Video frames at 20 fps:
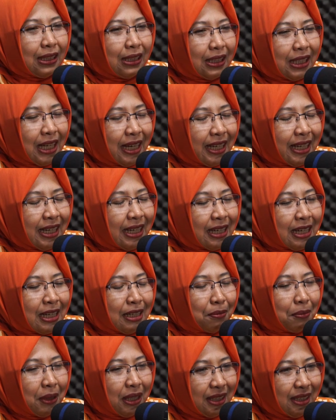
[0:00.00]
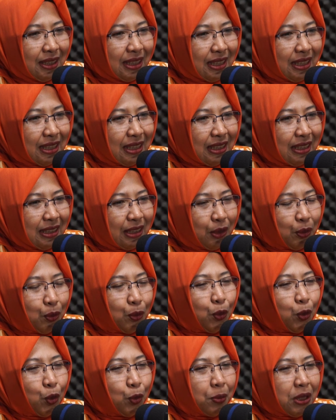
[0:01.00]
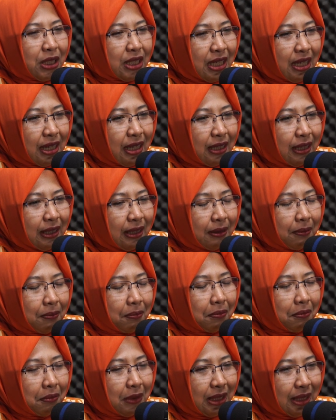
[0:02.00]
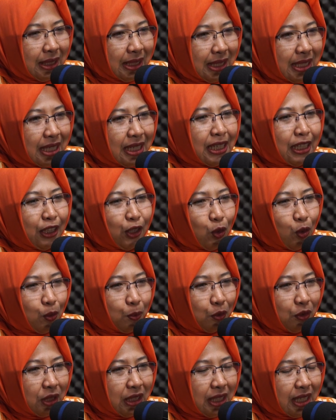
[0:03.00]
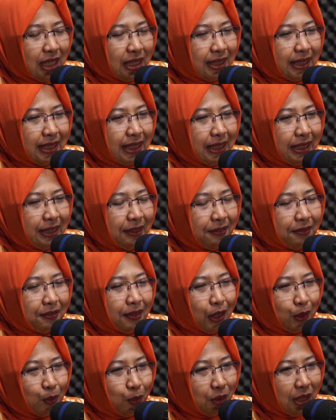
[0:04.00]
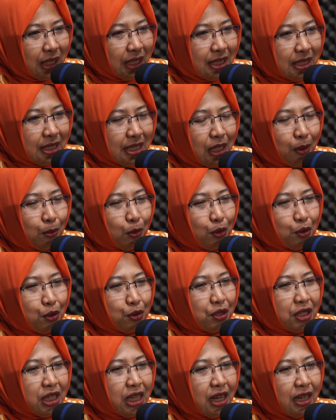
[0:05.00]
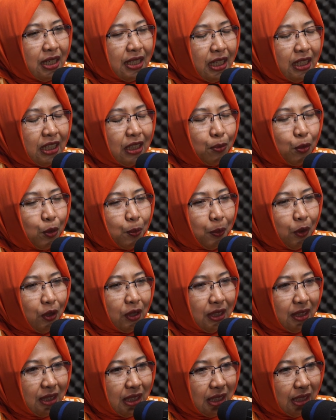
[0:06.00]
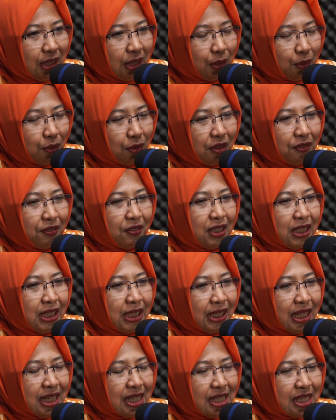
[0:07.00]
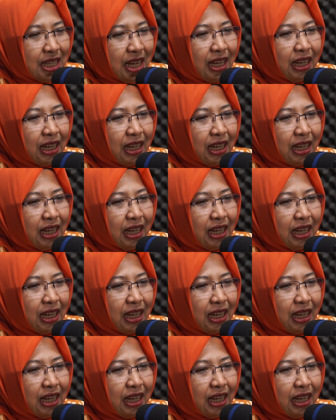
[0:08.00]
saya Rahma Ida guru besar media dan komunikasi Fakultas Ilmu Sosial dan Ilmu Politik Universitas